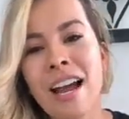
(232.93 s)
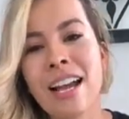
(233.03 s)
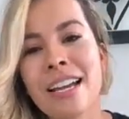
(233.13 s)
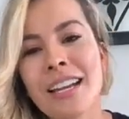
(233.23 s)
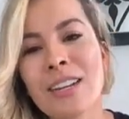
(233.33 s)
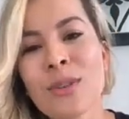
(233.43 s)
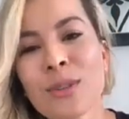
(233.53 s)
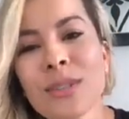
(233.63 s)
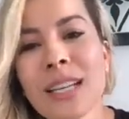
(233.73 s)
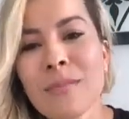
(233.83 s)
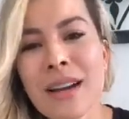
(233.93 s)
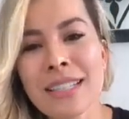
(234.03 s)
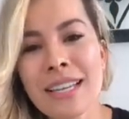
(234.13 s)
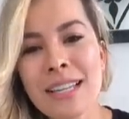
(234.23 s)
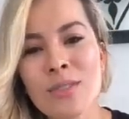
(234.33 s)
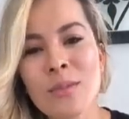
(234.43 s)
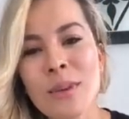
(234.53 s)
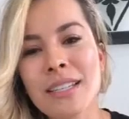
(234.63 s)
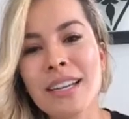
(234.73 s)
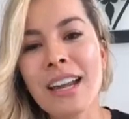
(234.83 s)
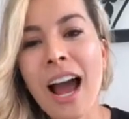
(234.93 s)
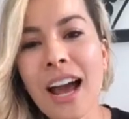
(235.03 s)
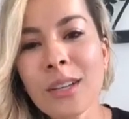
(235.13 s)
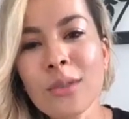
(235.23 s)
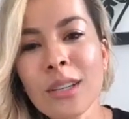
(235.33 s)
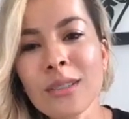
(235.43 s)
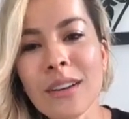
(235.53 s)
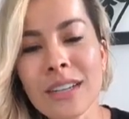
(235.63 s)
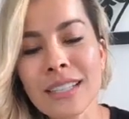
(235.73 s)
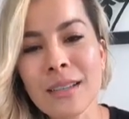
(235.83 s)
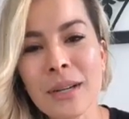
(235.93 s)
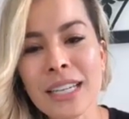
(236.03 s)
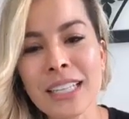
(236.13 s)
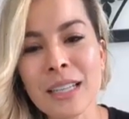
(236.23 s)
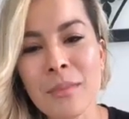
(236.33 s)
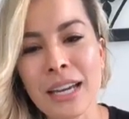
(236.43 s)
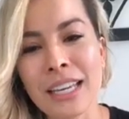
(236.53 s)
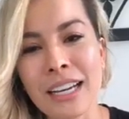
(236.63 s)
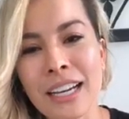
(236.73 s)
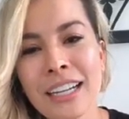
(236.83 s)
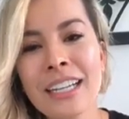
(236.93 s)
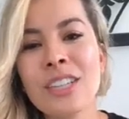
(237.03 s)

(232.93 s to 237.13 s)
a querer conocer más de esto y me decían, ay, yo quiero saber de esa maquinita mágica.